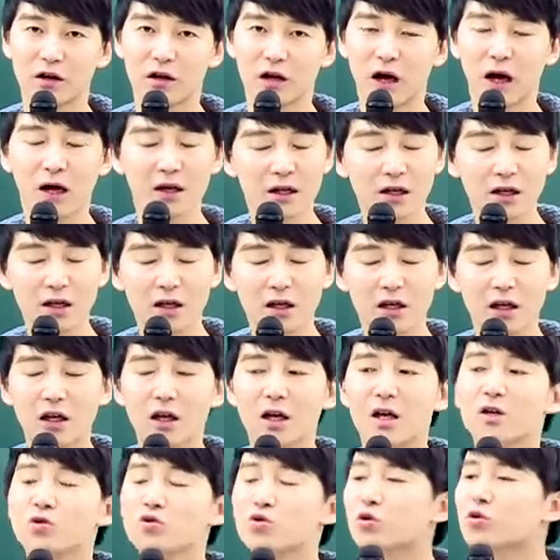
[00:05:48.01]
아니
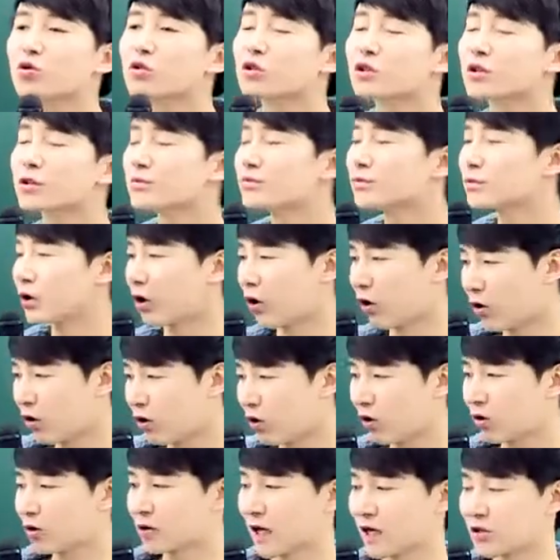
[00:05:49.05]
조금
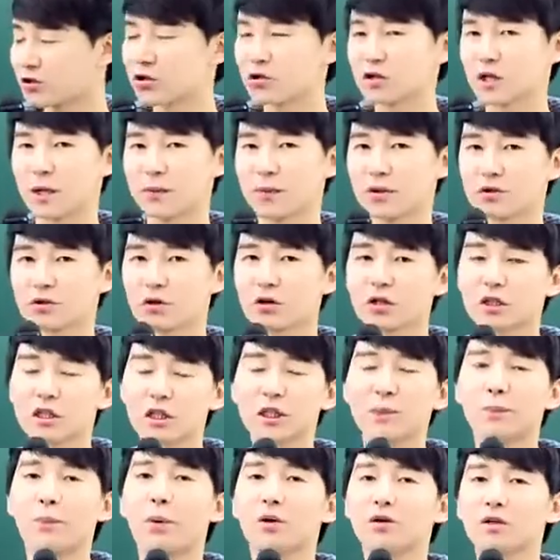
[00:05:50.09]
더 낮춰 잡아서
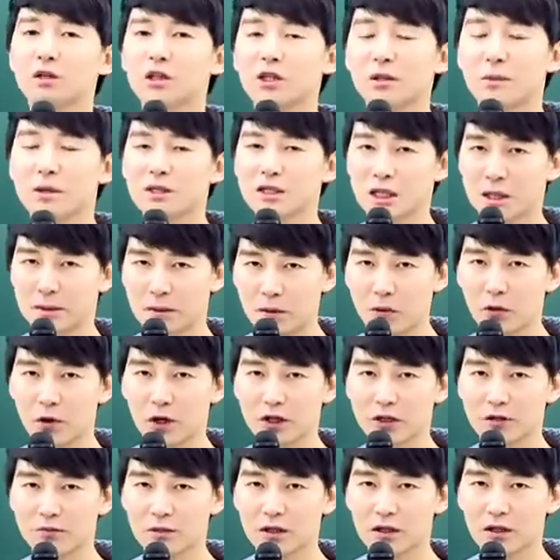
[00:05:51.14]
2%만
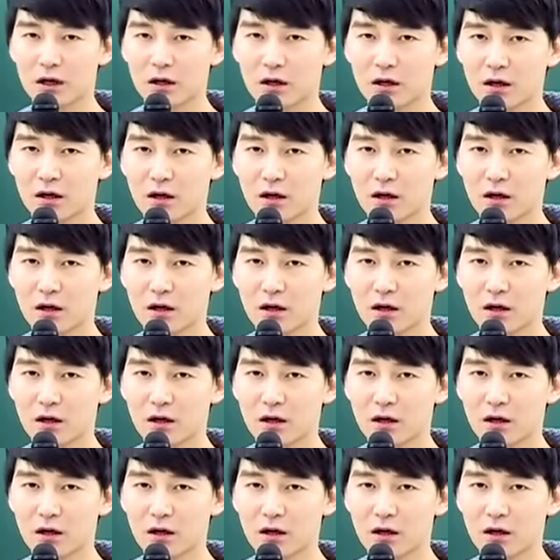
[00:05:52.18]
잡아보겠습니다